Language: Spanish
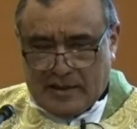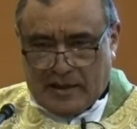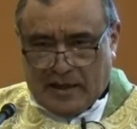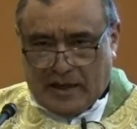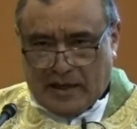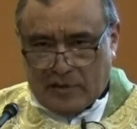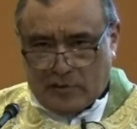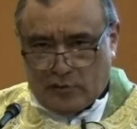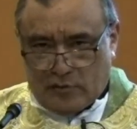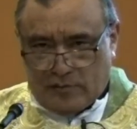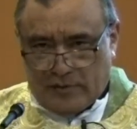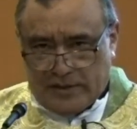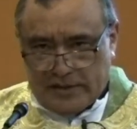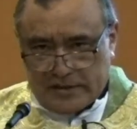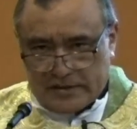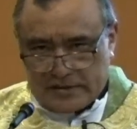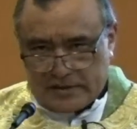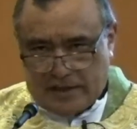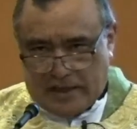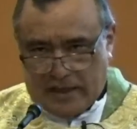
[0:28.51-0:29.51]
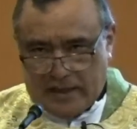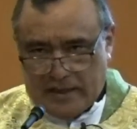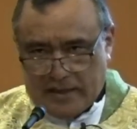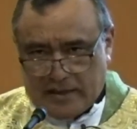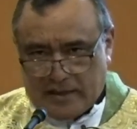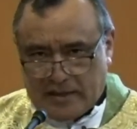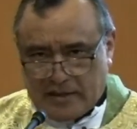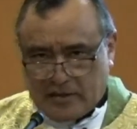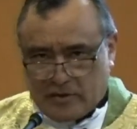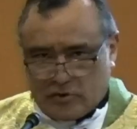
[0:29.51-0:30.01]
algún mensaje
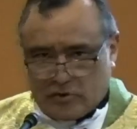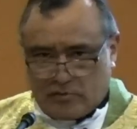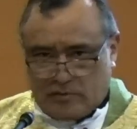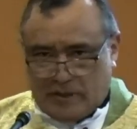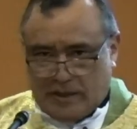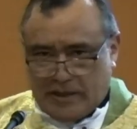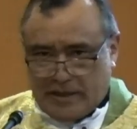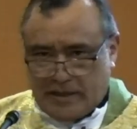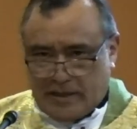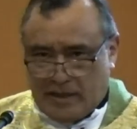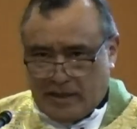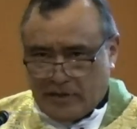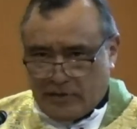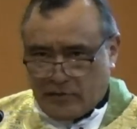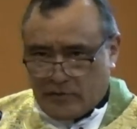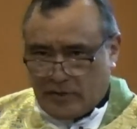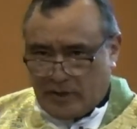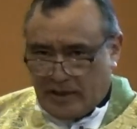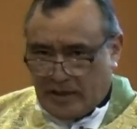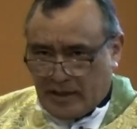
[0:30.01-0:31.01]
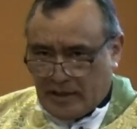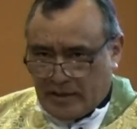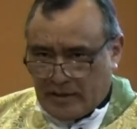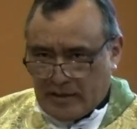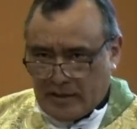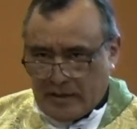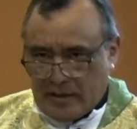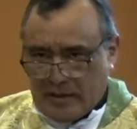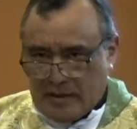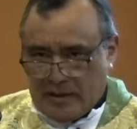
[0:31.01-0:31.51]
que nos vaya a ayudar
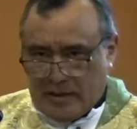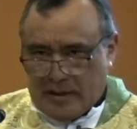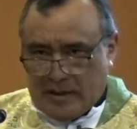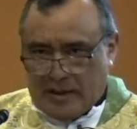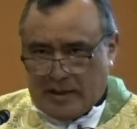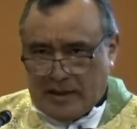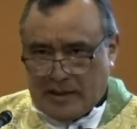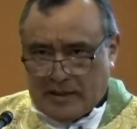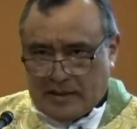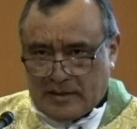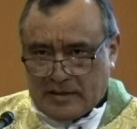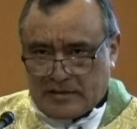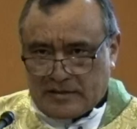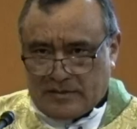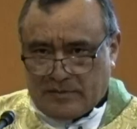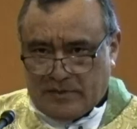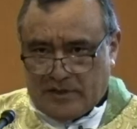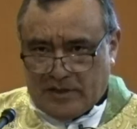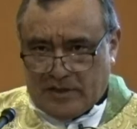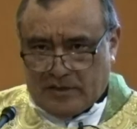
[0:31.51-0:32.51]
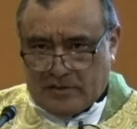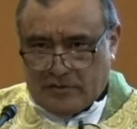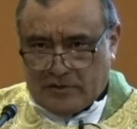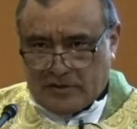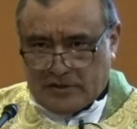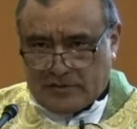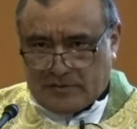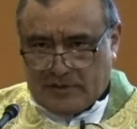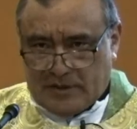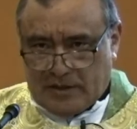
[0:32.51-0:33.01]
al crecimiento
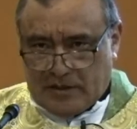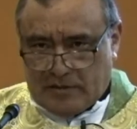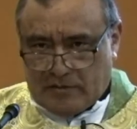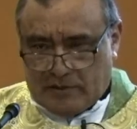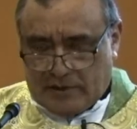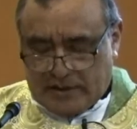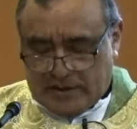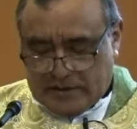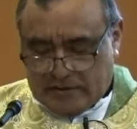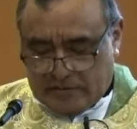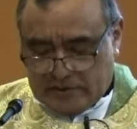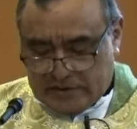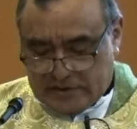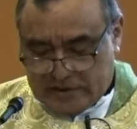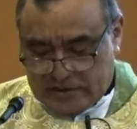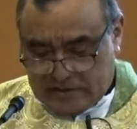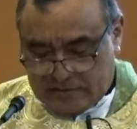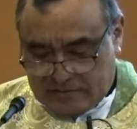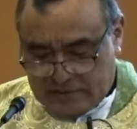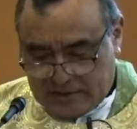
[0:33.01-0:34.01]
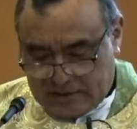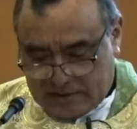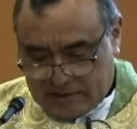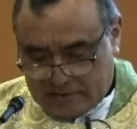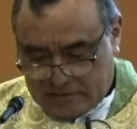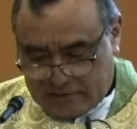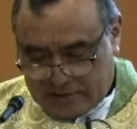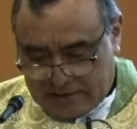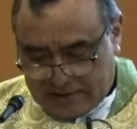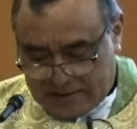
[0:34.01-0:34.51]
espiritual de nuestras vidas
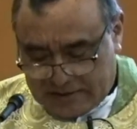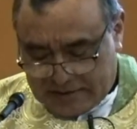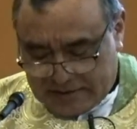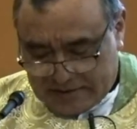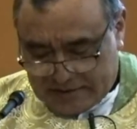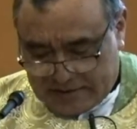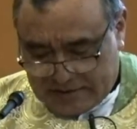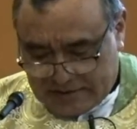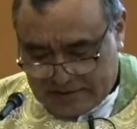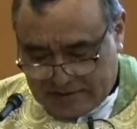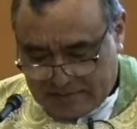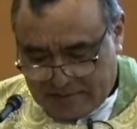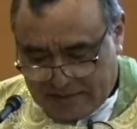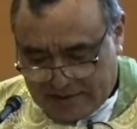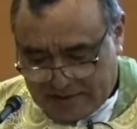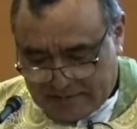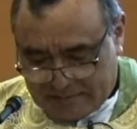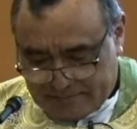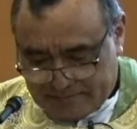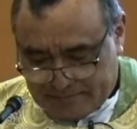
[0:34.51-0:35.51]
durante esta semana.